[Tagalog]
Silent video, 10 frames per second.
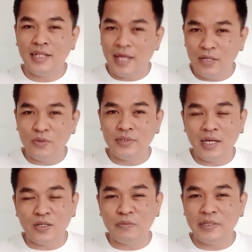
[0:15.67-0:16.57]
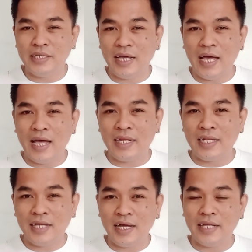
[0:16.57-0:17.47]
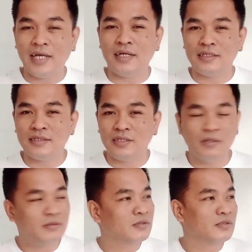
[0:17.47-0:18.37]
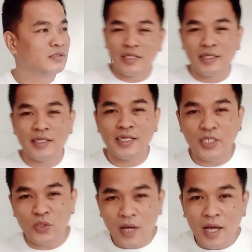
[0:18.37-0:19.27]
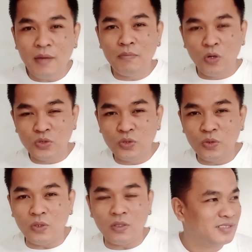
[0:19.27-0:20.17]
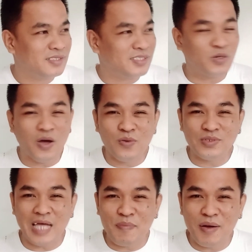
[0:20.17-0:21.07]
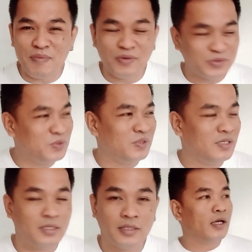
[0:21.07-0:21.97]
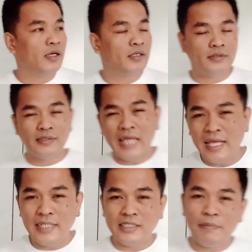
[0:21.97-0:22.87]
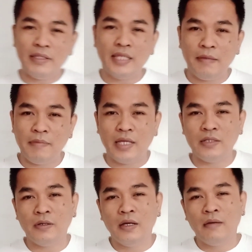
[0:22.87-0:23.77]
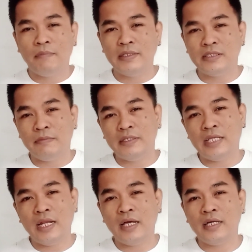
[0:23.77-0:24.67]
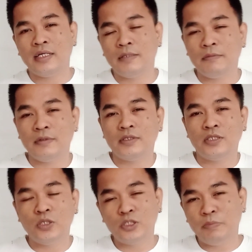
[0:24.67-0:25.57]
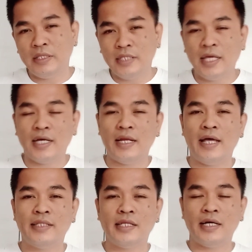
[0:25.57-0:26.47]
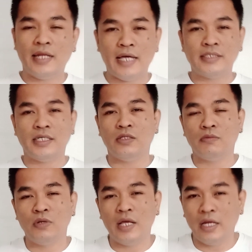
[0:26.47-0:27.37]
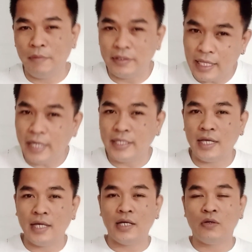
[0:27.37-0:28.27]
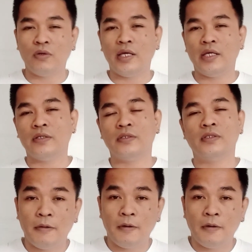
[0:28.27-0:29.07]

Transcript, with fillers: lalo na kung may nag-aaral kang anak. No? Ito ang module. Ito ang usapang module. Uh, dahil sa pandemya, no, pansamantalang sinuspinde ang lahat ng klase, no, mula elementarya hanggang kolehiyo